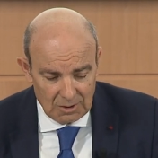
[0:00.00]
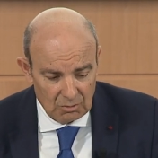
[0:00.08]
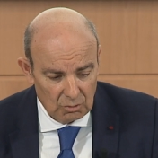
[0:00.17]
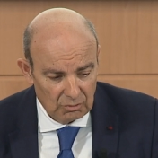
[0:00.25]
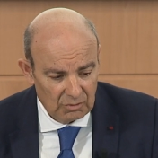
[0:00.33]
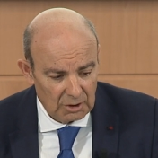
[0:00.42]

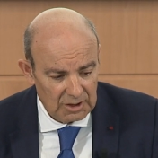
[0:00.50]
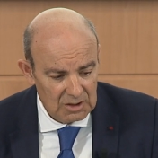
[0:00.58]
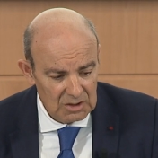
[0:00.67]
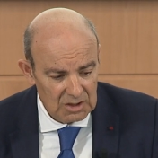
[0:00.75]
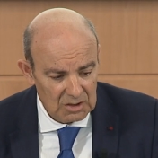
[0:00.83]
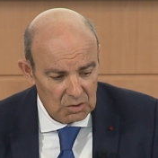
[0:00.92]
d'autres
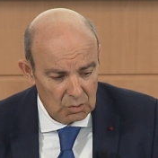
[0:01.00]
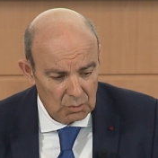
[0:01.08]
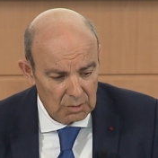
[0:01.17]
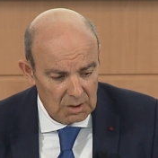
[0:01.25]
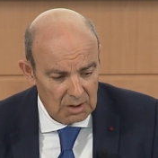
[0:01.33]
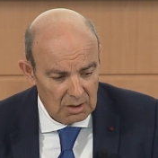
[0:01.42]

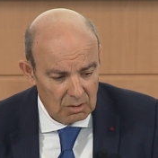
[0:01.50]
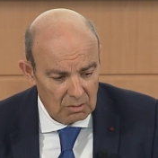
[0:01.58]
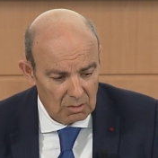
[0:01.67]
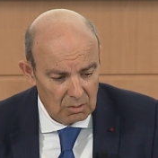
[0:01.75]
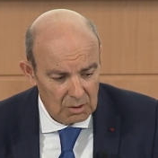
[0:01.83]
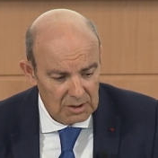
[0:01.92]
organisations et
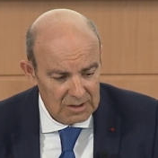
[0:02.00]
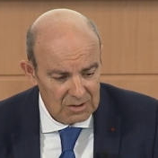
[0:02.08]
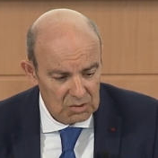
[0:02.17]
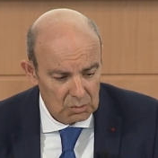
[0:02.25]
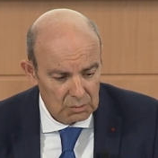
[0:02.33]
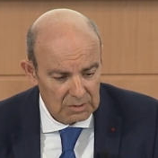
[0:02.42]
en
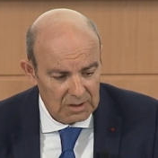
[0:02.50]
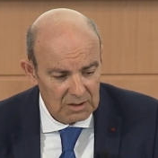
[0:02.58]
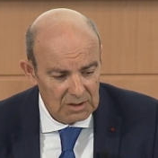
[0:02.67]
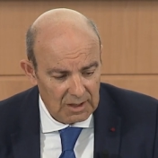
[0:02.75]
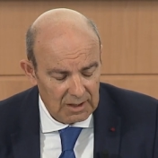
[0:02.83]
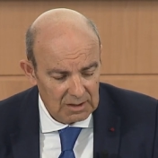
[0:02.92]
liaison très
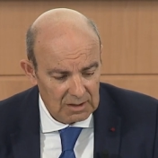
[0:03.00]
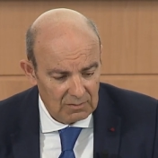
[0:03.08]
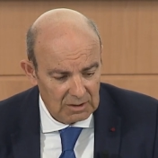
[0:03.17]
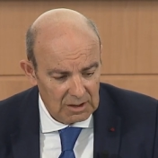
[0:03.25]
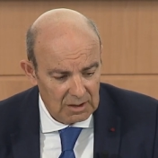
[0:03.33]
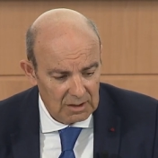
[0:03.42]
directe
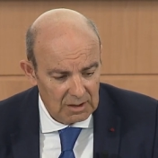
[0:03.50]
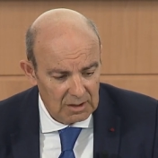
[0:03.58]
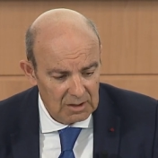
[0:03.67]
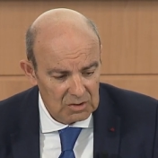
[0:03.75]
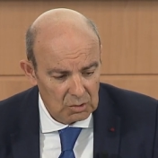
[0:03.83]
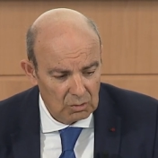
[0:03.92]
avec
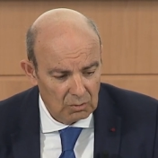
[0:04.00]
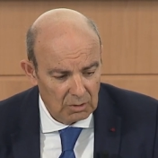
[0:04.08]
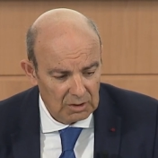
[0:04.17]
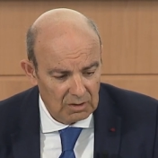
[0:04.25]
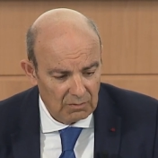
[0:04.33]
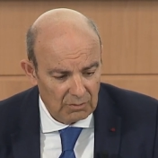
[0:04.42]
les,
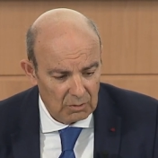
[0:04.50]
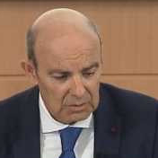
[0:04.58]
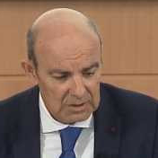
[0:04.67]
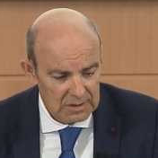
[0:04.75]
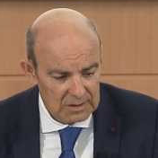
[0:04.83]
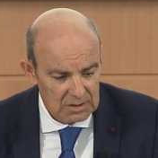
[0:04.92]
autorités
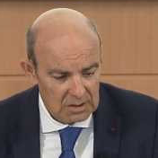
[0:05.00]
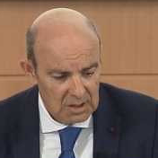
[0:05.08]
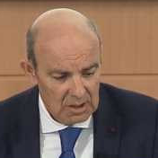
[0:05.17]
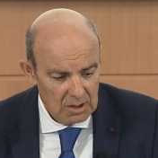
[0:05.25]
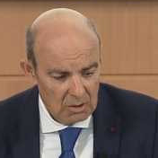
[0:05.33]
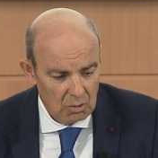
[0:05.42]
françaises
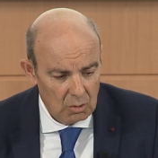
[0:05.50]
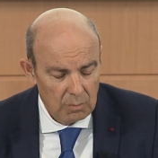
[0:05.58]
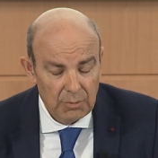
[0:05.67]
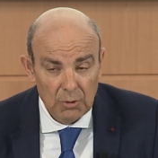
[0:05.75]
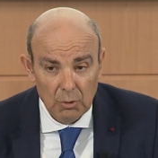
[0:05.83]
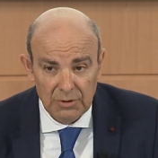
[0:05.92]
au
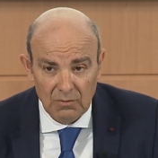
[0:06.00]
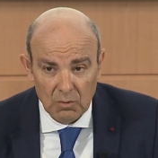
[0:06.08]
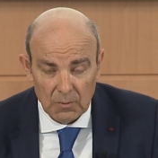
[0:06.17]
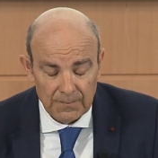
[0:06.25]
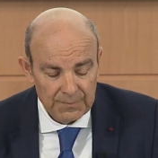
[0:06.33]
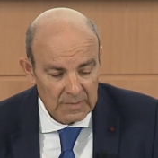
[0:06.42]
plus haut
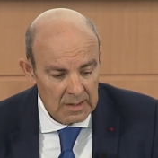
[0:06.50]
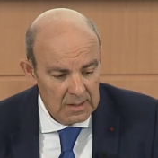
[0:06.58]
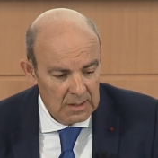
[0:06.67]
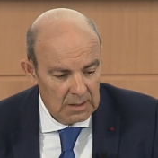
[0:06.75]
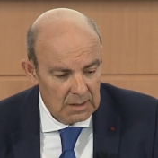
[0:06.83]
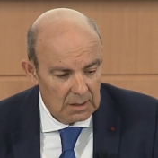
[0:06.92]
niveau.
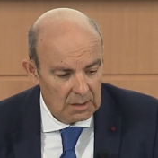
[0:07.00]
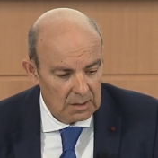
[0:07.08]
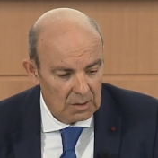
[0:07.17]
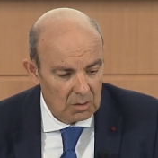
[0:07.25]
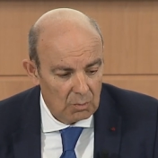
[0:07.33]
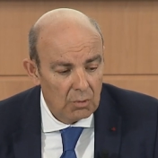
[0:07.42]

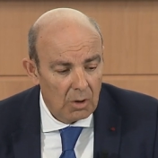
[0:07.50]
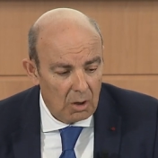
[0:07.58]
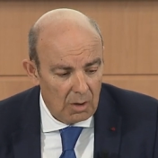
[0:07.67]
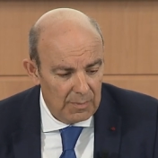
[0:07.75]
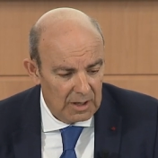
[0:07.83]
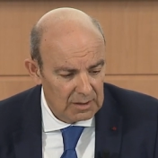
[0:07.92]
Euh, on pourra en
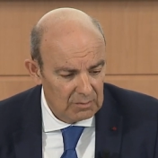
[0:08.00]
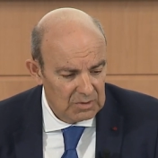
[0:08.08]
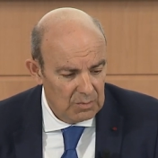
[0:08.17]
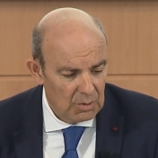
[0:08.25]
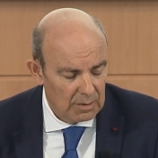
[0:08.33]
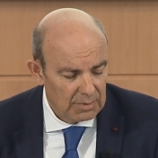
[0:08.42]
reparler un
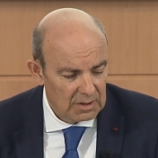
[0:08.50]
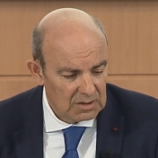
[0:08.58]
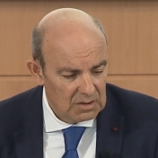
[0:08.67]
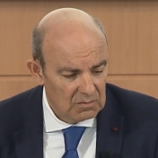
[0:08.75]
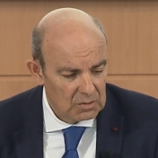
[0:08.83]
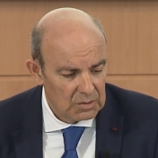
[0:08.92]
petit peu après
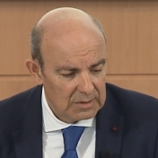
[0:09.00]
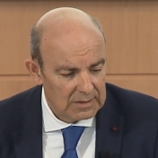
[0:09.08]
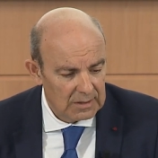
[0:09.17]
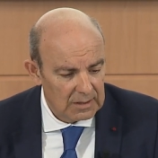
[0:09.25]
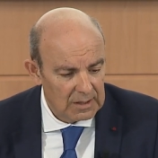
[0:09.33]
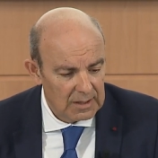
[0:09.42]
si vous le
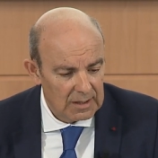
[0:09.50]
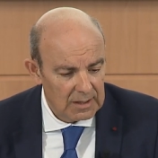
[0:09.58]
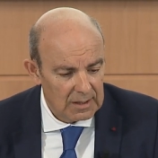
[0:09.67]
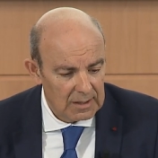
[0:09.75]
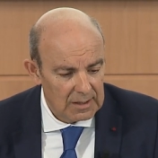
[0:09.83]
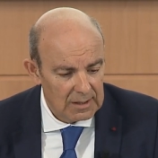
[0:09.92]
souhaitez.
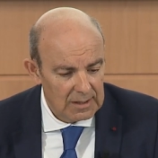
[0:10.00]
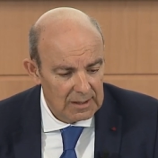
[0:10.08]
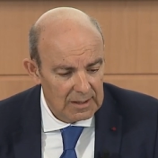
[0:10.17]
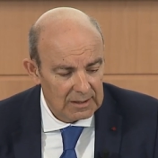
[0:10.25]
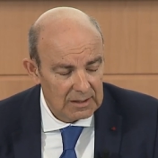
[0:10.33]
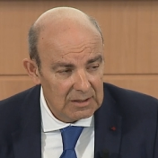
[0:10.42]
La,
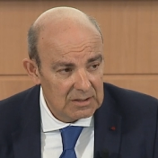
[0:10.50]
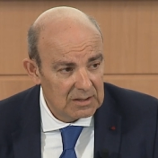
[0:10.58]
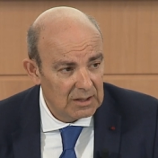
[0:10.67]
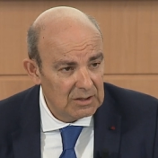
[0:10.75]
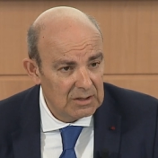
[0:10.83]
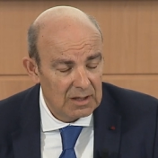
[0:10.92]
la crise
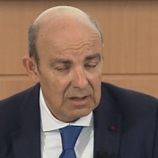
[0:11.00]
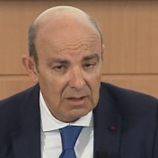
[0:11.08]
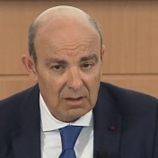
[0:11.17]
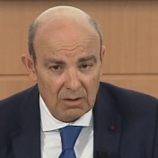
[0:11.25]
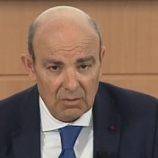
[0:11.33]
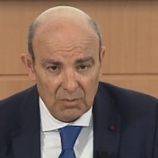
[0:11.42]

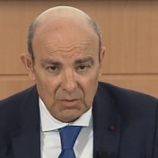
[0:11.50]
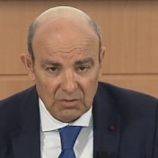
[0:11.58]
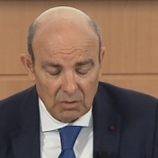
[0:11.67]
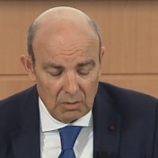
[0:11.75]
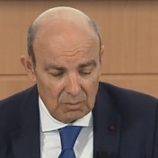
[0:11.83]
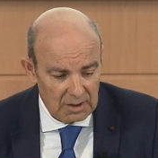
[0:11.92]
sanitaire
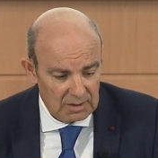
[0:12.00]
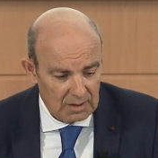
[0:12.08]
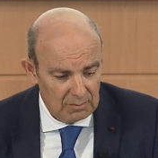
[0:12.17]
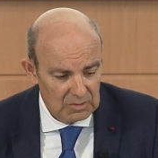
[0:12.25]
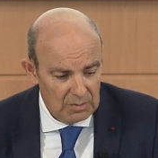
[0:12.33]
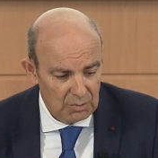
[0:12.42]
semble
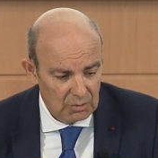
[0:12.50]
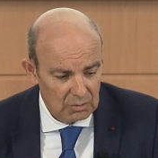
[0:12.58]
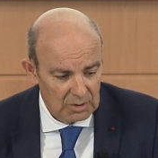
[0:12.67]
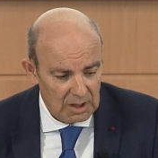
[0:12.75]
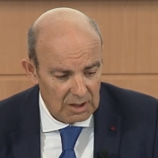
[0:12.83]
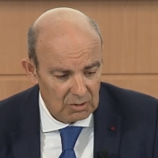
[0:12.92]
être un petit
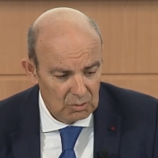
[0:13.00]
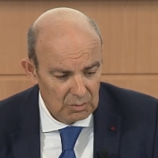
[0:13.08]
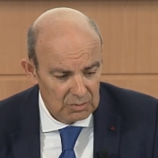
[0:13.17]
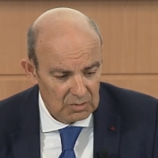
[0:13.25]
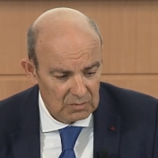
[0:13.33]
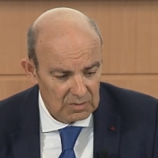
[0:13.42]
peu derrière nous,
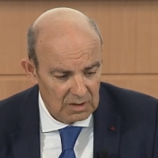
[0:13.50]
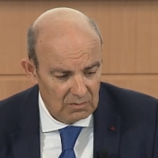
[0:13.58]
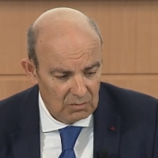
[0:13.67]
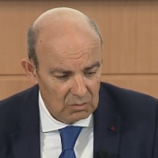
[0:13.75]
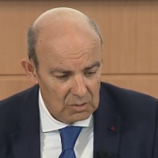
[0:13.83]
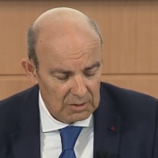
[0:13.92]
puisque vous avez
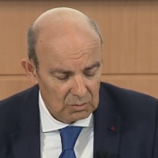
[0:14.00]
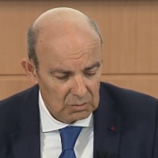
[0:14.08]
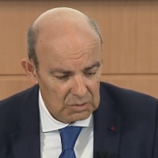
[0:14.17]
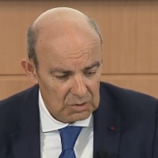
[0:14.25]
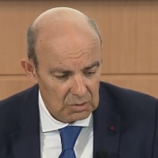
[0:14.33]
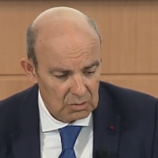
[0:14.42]
vu
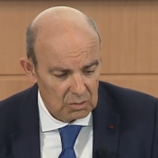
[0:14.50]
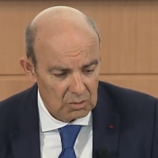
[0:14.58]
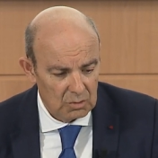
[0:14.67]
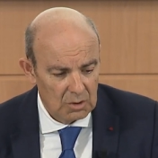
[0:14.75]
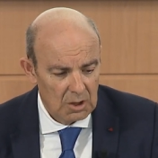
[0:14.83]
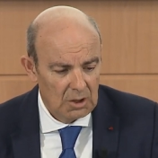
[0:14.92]
l'annonce de,